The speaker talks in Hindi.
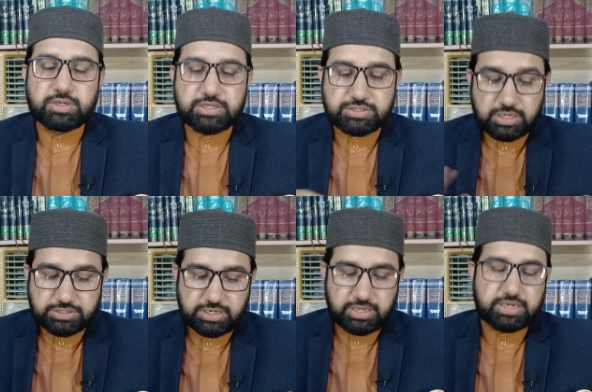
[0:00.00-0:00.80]
के
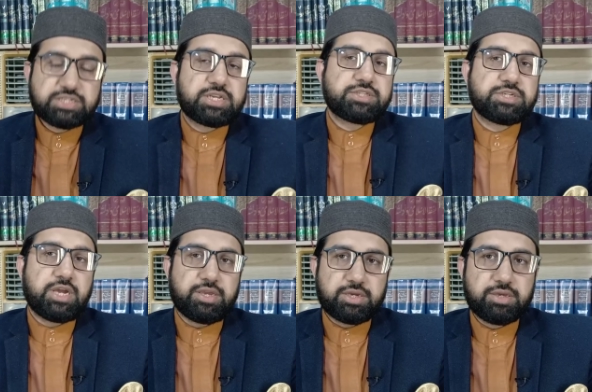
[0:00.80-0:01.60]
जलजिले कसरत से
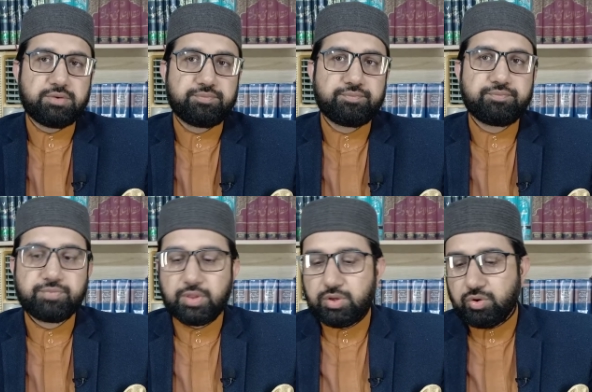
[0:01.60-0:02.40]
आएँगे
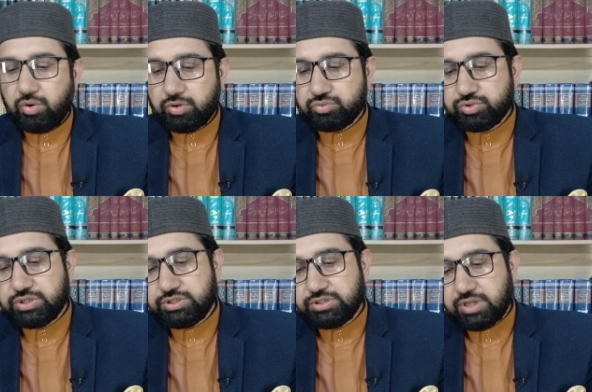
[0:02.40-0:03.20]
और
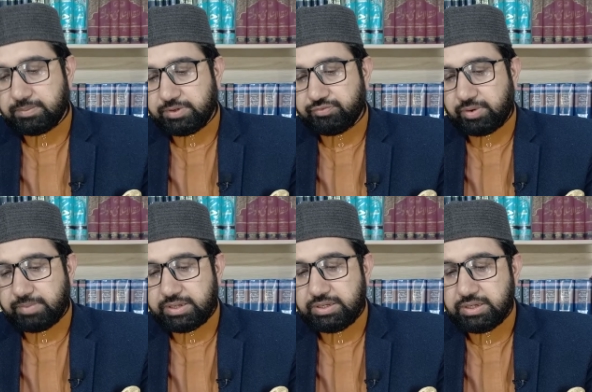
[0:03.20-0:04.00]
दूसरी चीज़ आपने
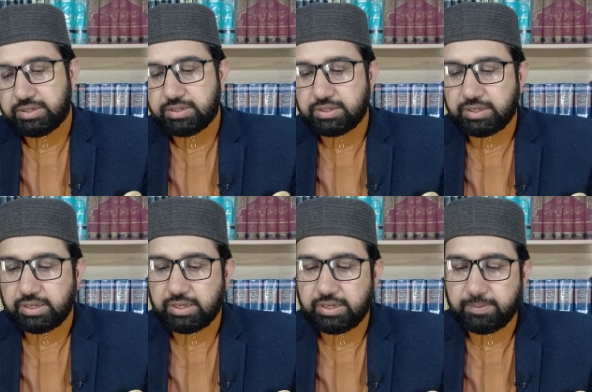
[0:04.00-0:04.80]
फरमाई
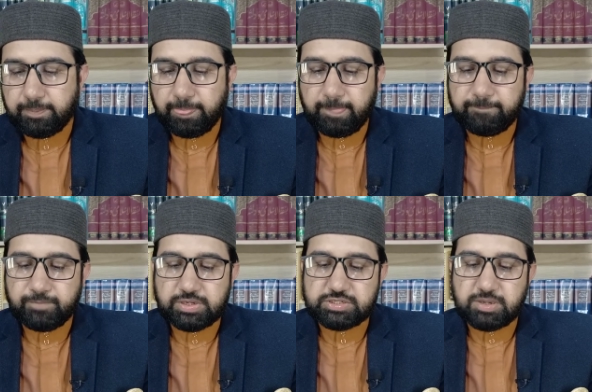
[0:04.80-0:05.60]
कि
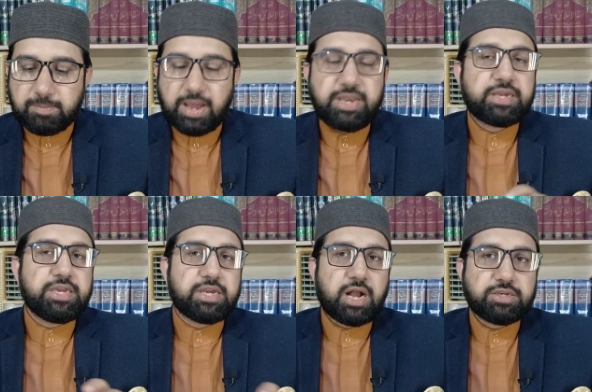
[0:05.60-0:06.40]
ज़माने
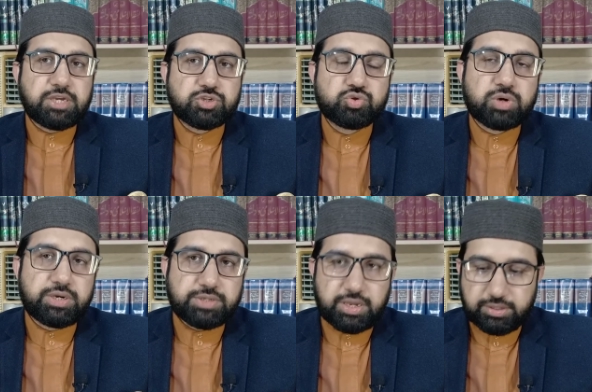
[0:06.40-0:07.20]
की इकाइयाँ
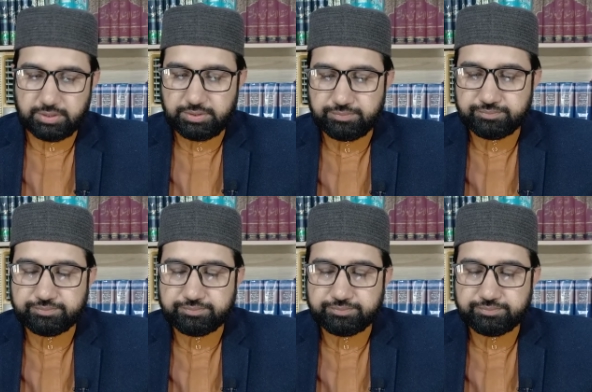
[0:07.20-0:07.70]
सुकड़ जाएंगी